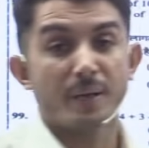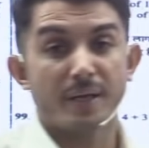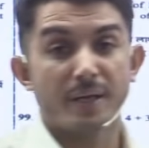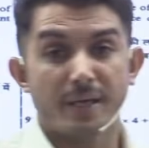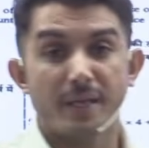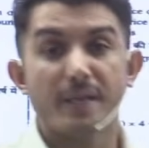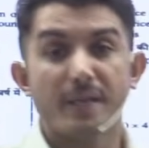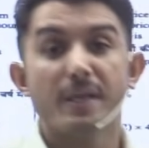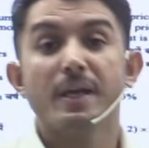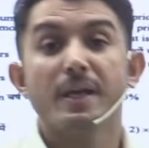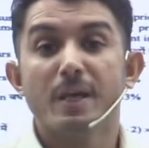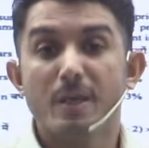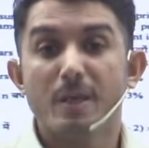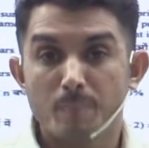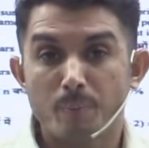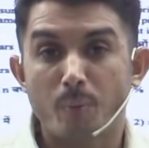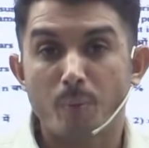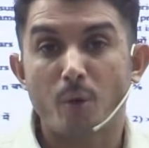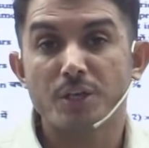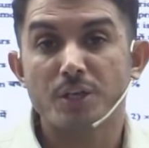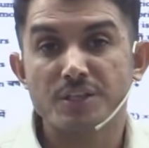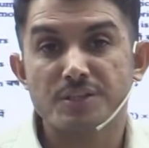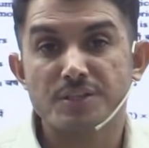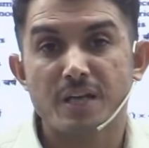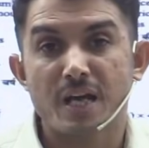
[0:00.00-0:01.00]
है पॉइंट
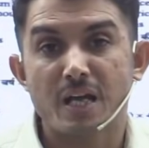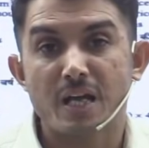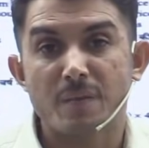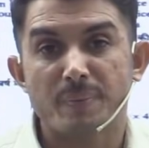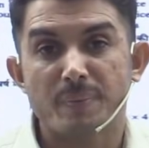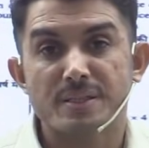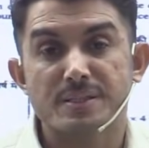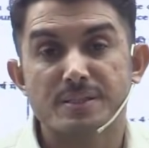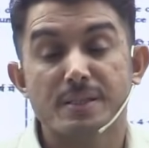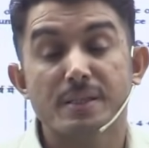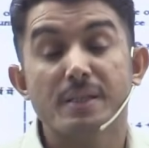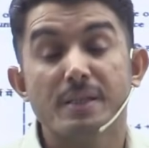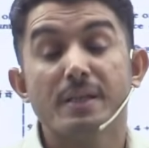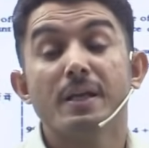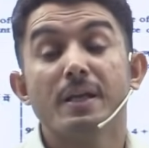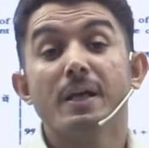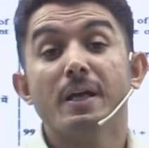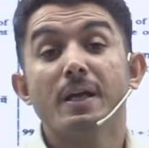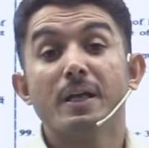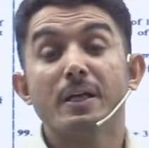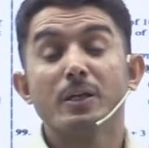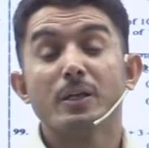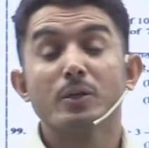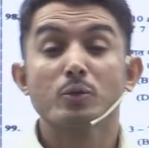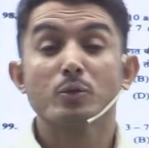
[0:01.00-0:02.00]
चार पैसे
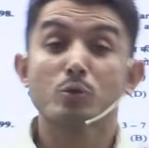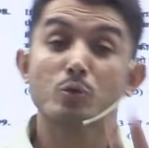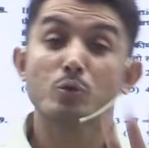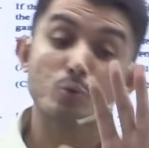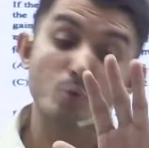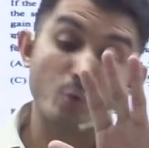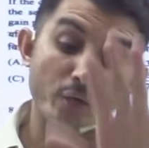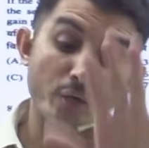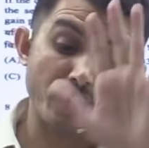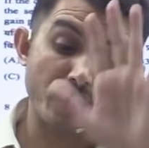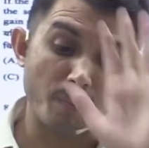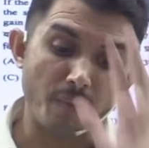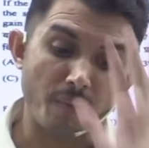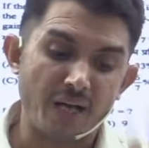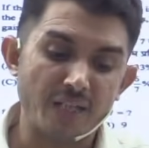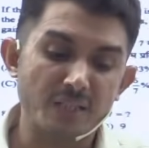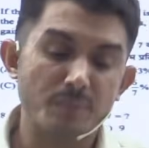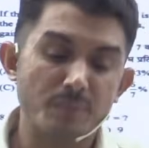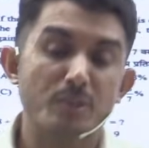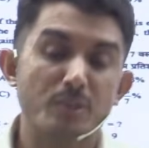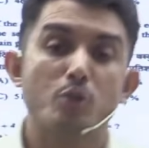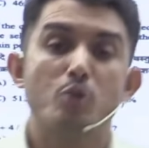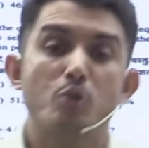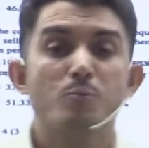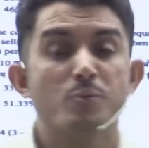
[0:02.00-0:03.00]
तो एक बात
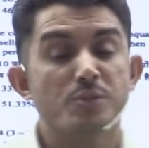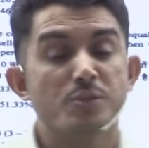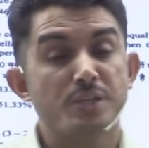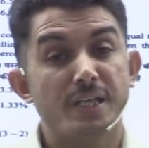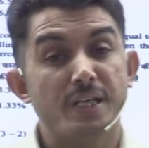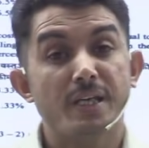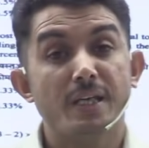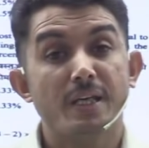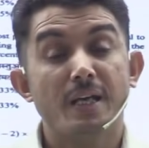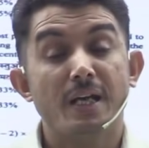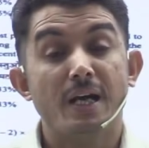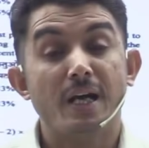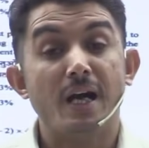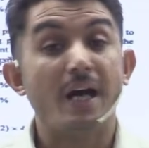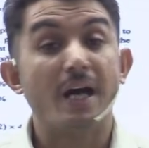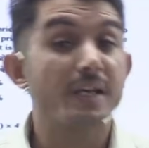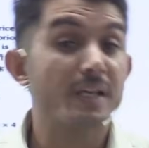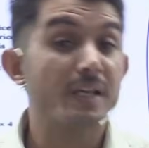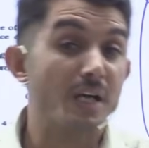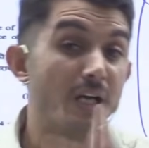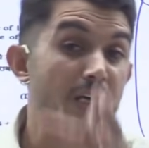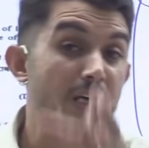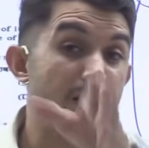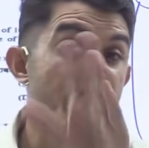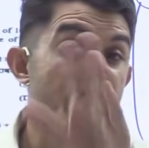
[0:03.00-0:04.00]
बताओ मुझे अगर
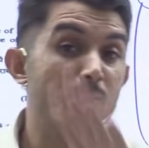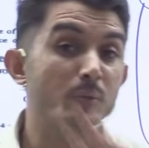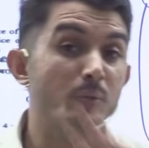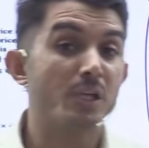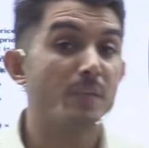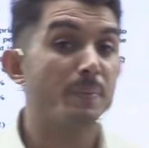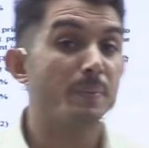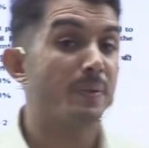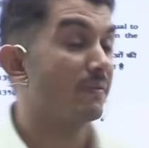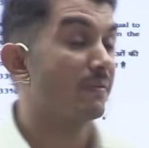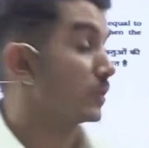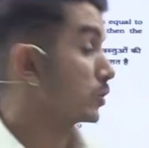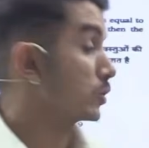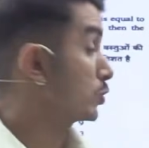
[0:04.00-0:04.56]
अंकित मूल्य पर वस्तु